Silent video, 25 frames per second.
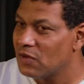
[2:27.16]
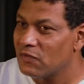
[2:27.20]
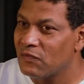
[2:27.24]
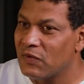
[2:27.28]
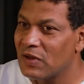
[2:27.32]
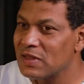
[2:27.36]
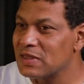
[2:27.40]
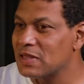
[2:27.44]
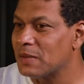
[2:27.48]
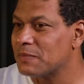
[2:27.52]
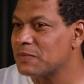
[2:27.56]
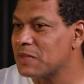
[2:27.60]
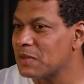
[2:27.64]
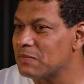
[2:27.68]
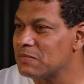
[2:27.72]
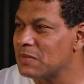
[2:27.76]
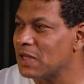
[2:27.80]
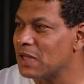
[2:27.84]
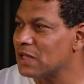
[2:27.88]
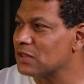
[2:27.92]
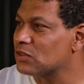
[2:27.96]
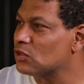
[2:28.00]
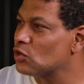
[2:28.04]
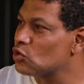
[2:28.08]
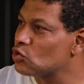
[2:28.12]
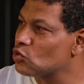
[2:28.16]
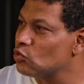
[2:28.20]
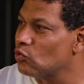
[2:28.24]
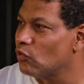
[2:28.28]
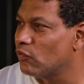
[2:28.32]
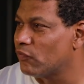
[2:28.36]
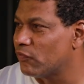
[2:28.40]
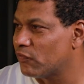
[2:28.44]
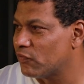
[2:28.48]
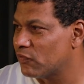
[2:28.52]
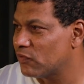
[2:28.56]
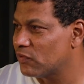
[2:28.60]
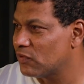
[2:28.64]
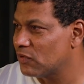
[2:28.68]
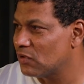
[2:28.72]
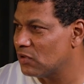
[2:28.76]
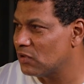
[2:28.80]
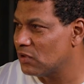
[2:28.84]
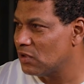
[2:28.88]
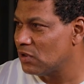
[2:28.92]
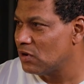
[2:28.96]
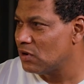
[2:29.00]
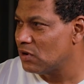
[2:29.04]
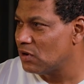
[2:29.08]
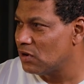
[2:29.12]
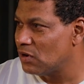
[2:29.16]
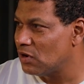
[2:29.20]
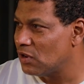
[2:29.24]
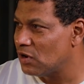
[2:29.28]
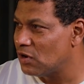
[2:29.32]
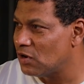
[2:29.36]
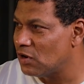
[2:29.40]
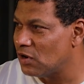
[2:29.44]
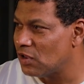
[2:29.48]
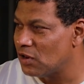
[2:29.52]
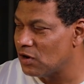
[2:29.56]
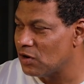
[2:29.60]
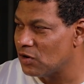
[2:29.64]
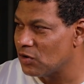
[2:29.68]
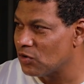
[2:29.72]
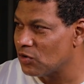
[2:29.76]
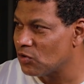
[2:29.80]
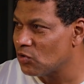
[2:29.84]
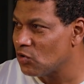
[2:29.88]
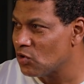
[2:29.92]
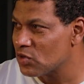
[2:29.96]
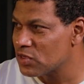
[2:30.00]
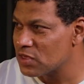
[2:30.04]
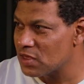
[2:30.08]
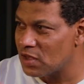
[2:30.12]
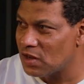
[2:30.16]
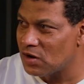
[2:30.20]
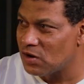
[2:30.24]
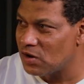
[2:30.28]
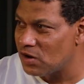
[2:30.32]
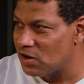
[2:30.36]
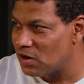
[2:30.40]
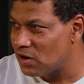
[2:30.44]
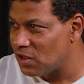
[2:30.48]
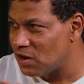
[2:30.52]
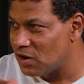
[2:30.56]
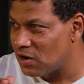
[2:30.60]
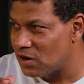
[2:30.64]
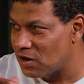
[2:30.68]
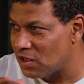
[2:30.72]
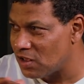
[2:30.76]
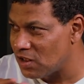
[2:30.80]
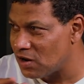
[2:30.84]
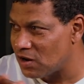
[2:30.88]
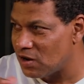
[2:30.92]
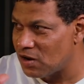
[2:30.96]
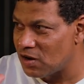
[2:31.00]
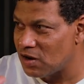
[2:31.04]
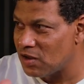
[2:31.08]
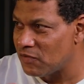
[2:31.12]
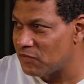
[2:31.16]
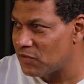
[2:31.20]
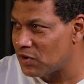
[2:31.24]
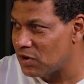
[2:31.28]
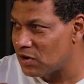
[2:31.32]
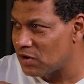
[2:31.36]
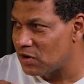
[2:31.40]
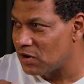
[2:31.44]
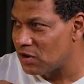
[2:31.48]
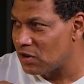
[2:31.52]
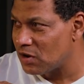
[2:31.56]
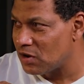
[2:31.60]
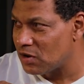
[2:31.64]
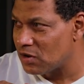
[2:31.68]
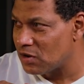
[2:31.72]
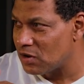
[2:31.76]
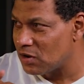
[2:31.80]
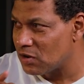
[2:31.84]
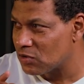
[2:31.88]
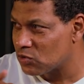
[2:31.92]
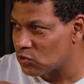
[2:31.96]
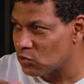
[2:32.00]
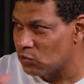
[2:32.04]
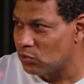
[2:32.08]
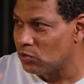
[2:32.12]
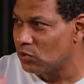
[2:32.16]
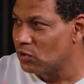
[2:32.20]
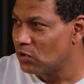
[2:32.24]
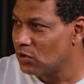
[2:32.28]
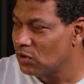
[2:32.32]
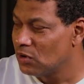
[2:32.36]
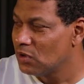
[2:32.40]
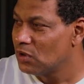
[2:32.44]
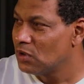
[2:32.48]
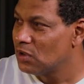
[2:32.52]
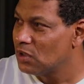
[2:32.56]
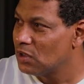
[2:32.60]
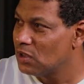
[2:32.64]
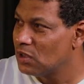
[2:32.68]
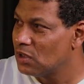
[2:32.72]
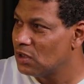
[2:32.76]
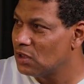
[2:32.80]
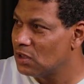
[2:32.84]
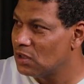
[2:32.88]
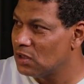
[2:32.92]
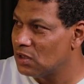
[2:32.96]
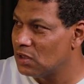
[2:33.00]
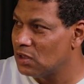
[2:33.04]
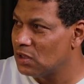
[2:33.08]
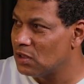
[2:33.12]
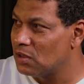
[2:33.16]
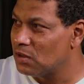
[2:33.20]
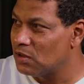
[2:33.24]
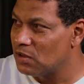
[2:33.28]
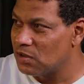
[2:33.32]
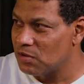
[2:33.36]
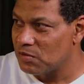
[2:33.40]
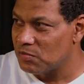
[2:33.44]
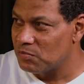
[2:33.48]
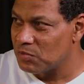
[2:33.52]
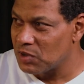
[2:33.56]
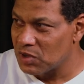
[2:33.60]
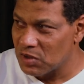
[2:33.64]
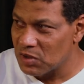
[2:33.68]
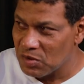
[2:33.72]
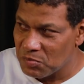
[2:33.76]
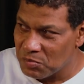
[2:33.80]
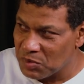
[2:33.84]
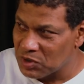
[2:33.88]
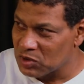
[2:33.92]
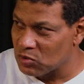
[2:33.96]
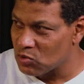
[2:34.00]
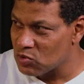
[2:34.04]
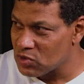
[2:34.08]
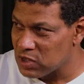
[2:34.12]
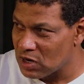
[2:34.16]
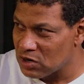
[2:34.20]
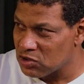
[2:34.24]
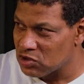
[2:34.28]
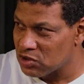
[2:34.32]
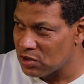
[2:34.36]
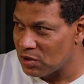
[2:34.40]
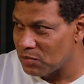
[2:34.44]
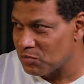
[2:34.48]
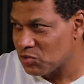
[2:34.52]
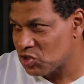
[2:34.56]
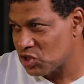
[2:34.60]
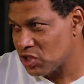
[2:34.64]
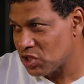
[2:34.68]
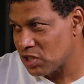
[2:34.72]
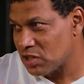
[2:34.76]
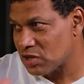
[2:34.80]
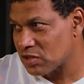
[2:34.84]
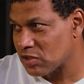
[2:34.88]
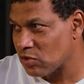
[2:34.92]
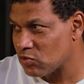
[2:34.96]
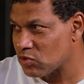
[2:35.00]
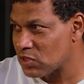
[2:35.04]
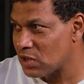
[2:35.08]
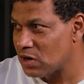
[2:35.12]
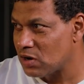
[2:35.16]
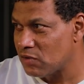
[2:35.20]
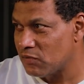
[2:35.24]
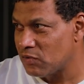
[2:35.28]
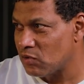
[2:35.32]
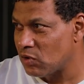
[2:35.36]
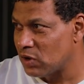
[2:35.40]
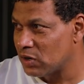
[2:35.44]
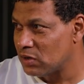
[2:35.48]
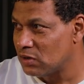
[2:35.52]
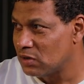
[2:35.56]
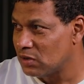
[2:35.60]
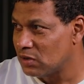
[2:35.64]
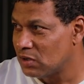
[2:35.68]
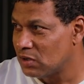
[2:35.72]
فانت بتبدا تشوف الجزء الليفل 2 آه، ما توصلش يعني مش تقدر توصل ليفل 1